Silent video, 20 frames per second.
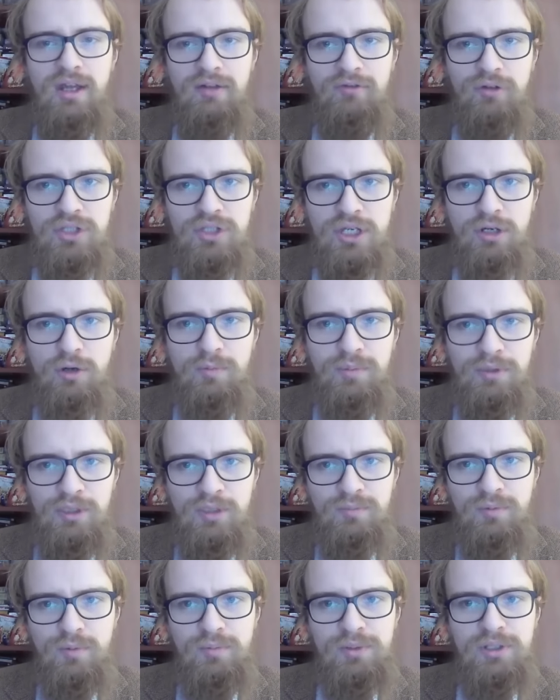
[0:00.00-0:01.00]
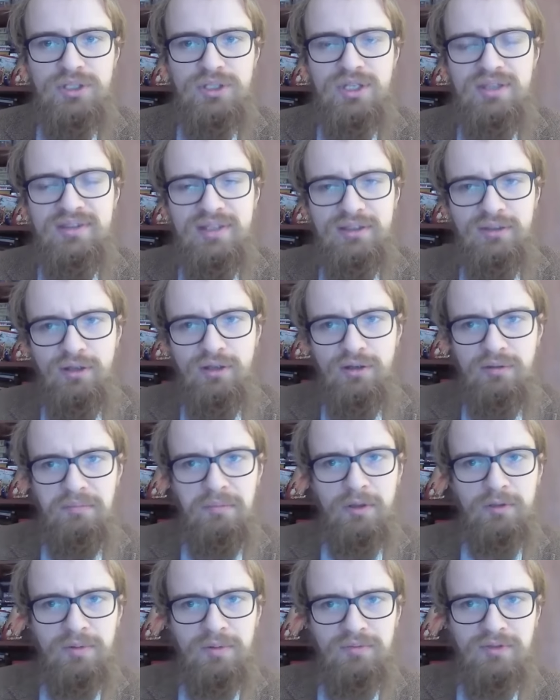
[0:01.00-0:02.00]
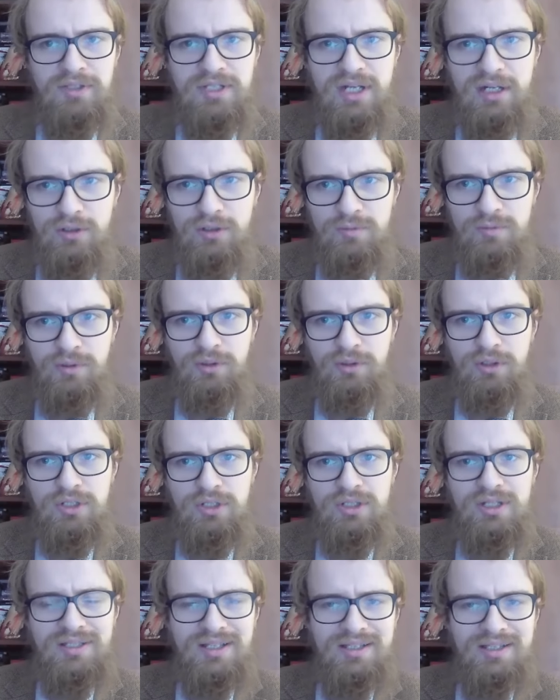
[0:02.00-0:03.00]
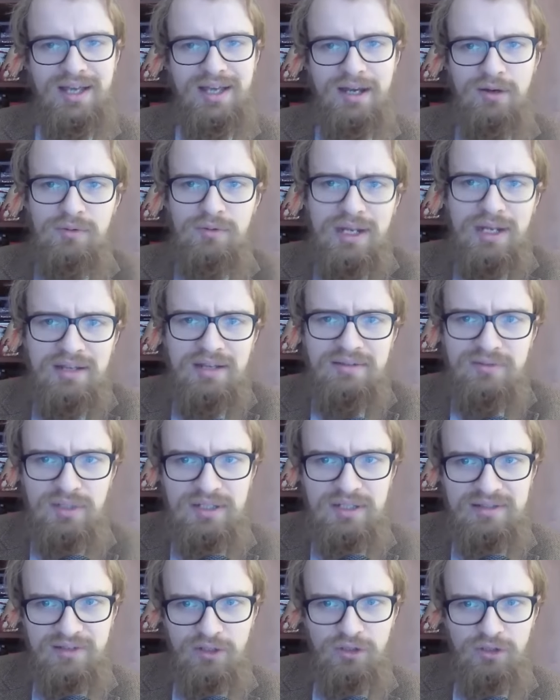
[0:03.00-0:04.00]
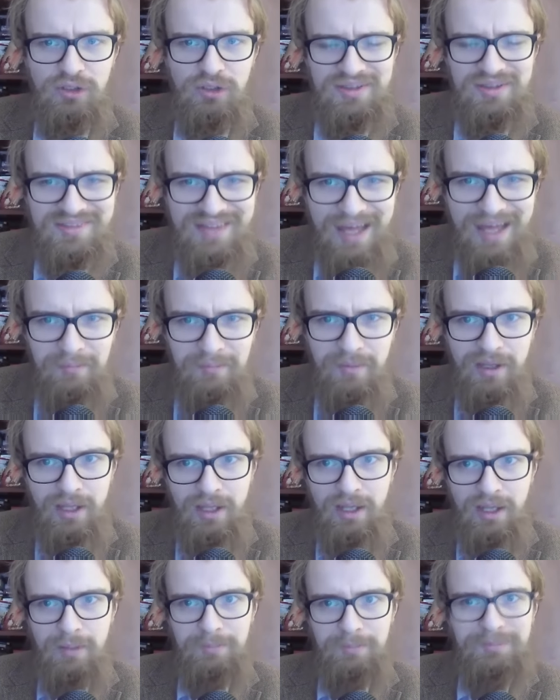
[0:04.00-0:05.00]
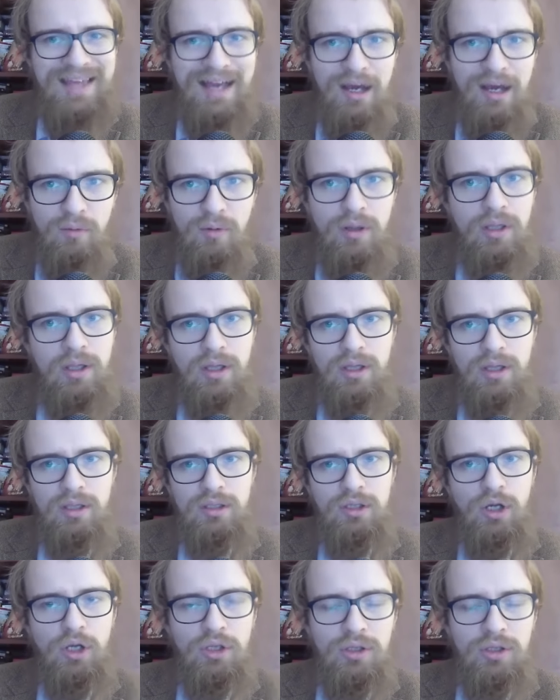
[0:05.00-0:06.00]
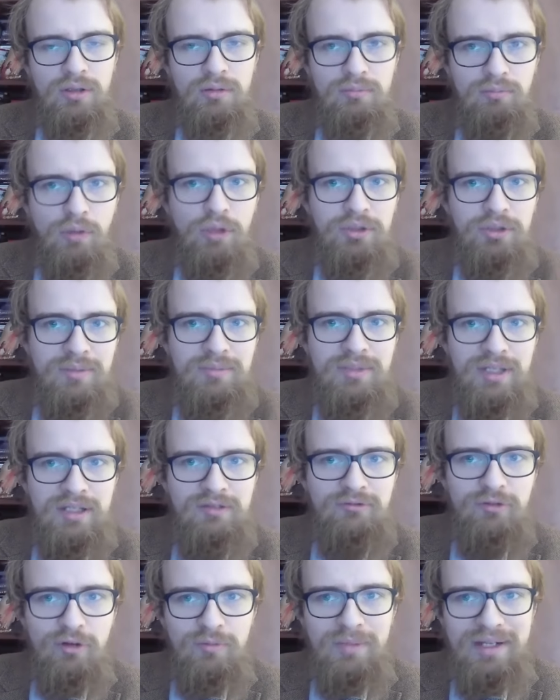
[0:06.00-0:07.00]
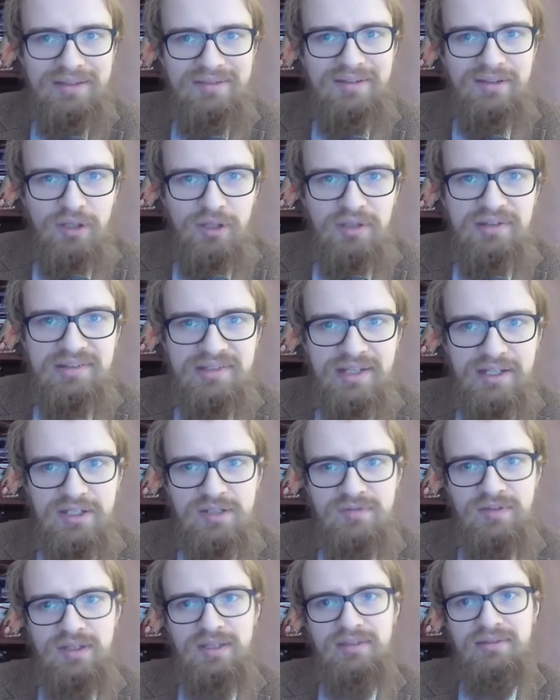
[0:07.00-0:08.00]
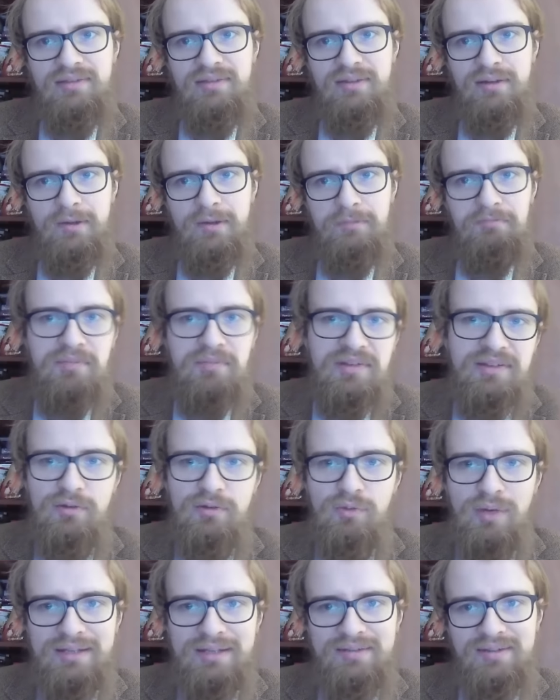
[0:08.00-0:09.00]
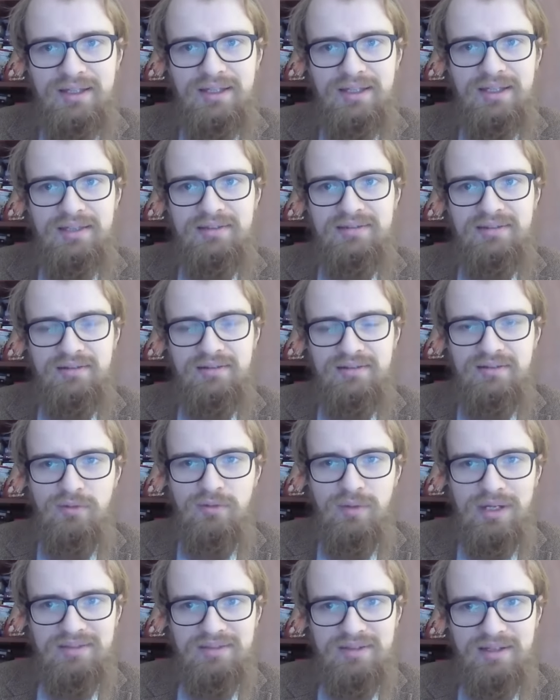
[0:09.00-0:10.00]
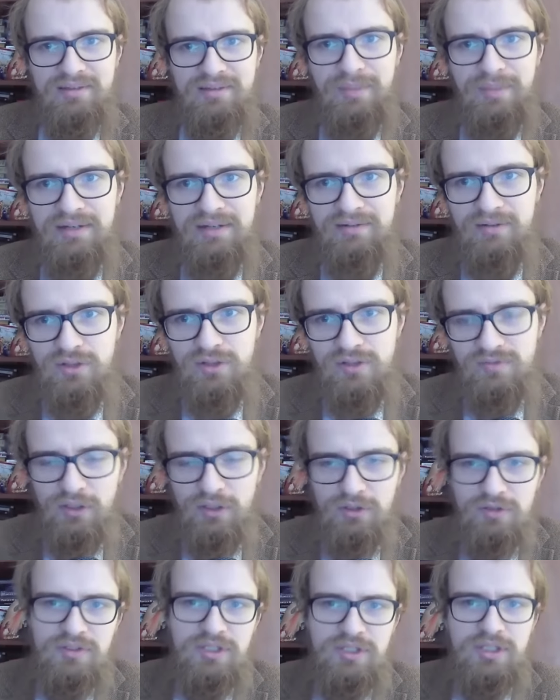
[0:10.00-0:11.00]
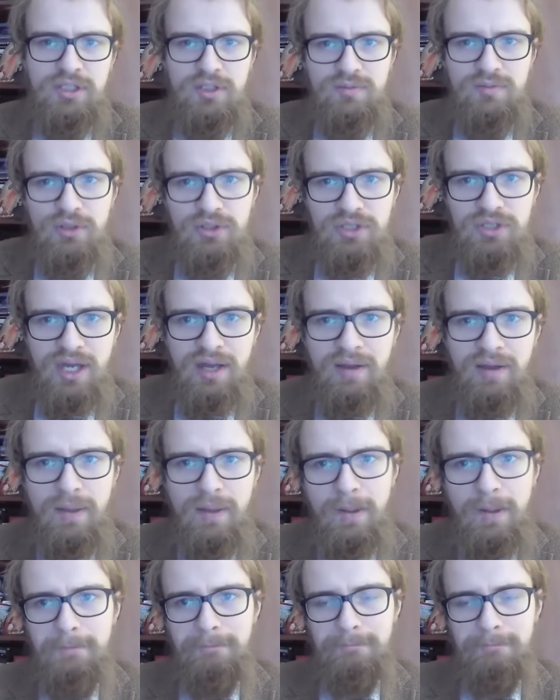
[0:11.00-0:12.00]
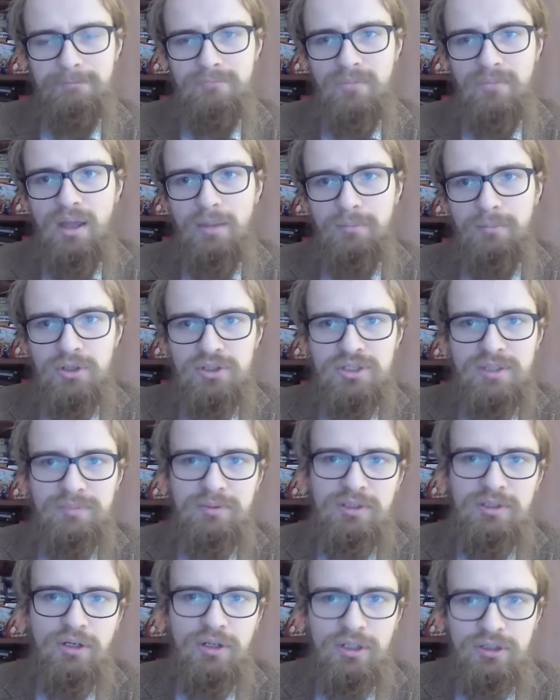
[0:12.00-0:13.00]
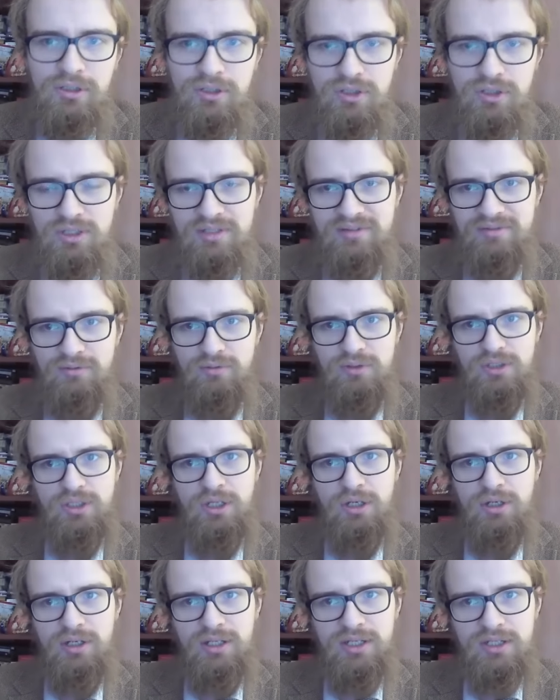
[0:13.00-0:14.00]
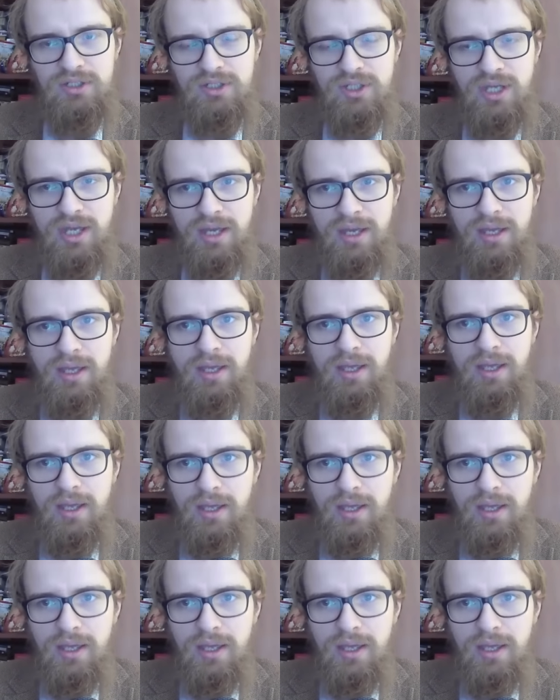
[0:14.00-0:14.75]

w, w oczach opinii publicznej za to odpowiedzialność ponosi Netanyahu, no ale z drugiej strony on sam miał e, o, o tym te informacje dostać, więc e, sytuacja jest, sytuacja jest bardzo dziwna. Oczywiście też można, mm, można by teoretycznie snuć teorię, że